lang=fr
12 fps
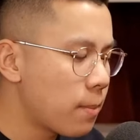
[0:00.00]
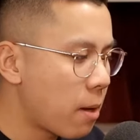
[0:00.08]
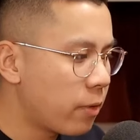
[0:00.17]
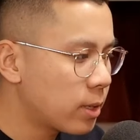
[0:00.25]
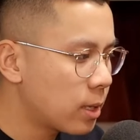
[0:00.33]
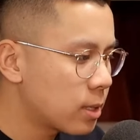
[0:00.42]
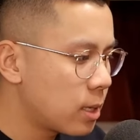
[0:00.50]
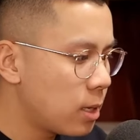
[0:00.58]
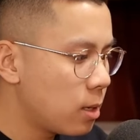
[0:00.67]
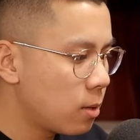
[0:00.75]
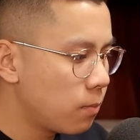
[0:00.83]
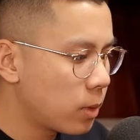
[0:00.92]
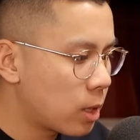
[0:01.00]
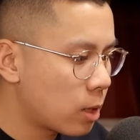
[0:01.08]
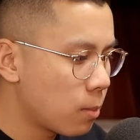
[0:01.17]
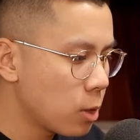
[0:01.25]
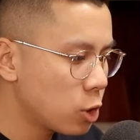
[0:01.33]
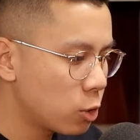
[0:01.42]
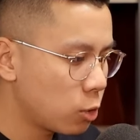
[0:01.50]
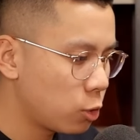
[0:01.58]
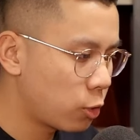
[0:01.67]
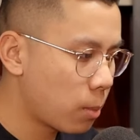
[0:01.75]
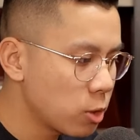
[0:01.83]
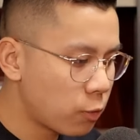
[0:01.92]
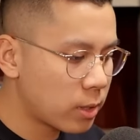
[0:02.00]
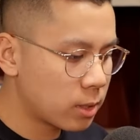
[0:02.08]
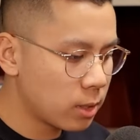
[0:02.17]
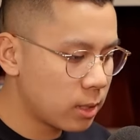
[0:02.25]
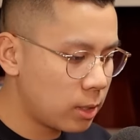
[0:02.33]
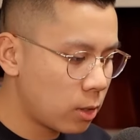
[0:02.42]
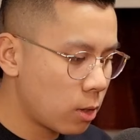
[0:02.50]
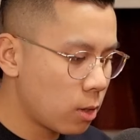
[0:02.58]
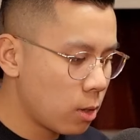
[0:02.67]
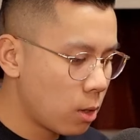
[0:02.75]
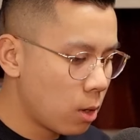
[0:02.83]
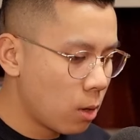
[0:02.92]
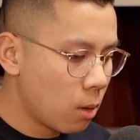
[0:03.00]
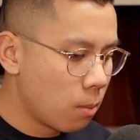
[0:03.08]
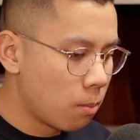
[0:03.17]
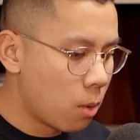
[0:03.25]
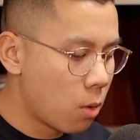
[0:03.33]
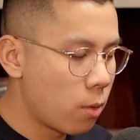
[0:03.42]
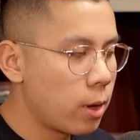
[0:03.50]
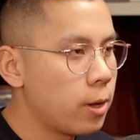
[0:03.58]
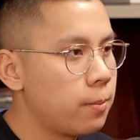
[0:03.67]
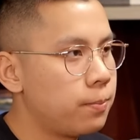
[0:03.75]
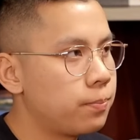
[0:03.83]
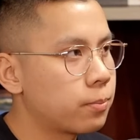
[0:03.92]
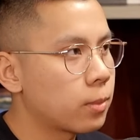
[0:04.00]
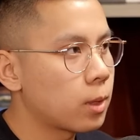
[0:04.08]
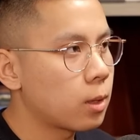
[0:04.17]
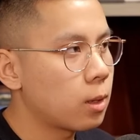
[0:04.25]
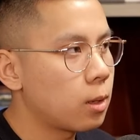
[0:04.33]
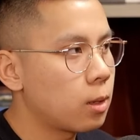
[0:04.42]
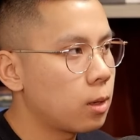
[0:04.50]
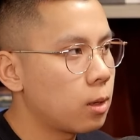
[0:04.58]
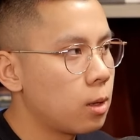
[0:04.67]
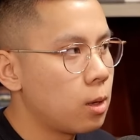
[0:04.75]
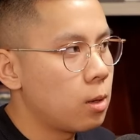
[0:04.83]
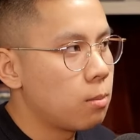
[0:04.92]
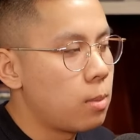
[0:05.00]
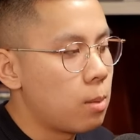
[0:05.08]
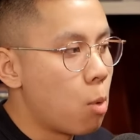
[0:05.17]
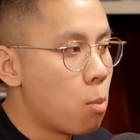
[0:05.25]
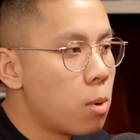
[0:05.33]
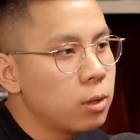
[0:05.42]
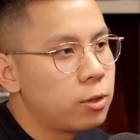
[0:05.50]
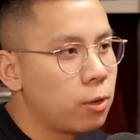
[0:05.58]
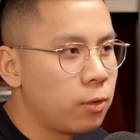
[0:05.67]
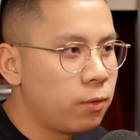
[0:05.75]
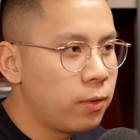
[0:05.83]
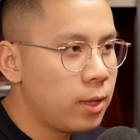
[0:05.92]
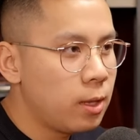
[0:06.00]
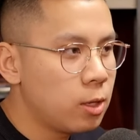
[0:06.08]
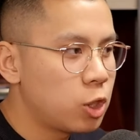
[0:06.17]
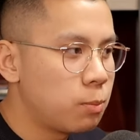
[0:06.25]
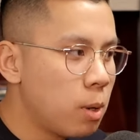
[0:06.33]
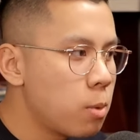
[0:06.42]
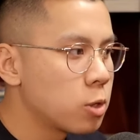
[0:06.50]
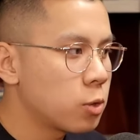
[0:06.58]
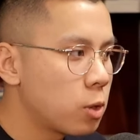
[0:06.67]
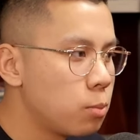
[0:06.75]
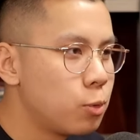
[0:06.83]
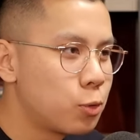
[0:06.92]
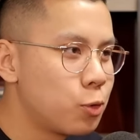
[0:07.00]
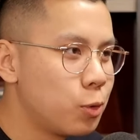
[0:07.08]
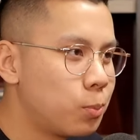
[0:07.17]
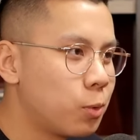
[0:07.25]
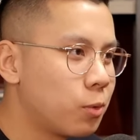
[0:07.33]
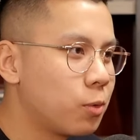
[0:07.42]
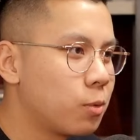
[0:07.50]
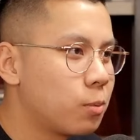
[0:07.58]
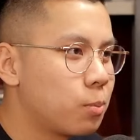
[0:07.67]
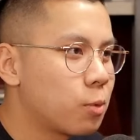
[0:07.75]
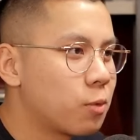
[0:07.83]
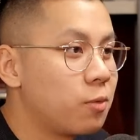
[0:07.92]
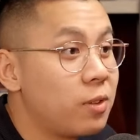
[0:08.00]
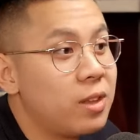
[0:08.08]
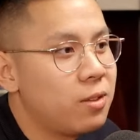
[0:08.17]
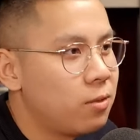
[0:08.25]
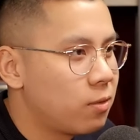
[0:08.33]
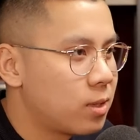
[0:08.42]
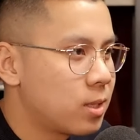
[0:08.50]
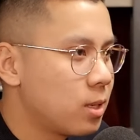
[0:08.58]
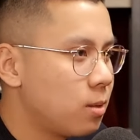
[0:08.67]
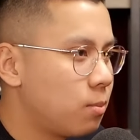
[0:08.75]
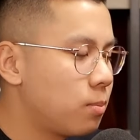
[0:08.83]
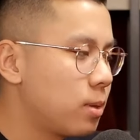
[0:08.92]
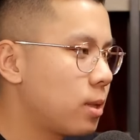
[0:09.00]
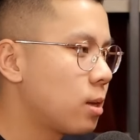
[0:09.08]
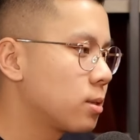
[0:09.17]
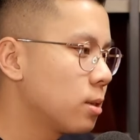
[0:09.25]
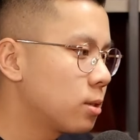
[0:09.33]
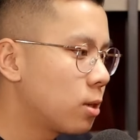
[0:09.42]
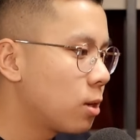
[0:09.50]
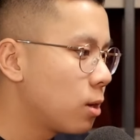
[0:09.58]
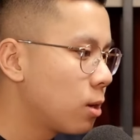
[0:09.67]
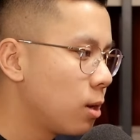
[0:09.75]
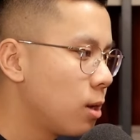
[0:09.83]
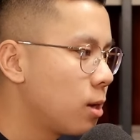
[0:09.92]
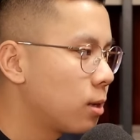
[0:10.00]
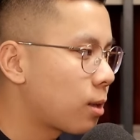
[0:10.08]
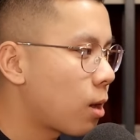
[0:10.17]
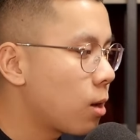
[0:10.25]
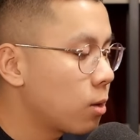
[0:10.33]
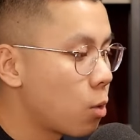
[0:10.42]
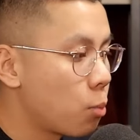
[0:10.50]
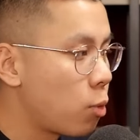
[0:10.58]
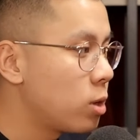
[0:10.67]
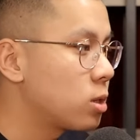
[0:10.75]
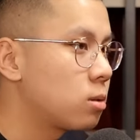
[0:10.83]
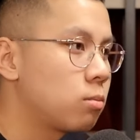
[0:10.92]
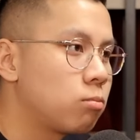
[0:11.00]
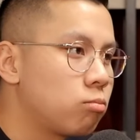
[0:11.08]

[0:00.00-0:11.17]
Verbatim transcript: mais en fait, qu'est-ce qui est, comment je, comment je vois ça, c'est que mon, euh, mon mode de vie, j'ai pas besoin de beaucoup pour, pour vivre, tu mm-hmm. dans le sens que tant qu'on puisse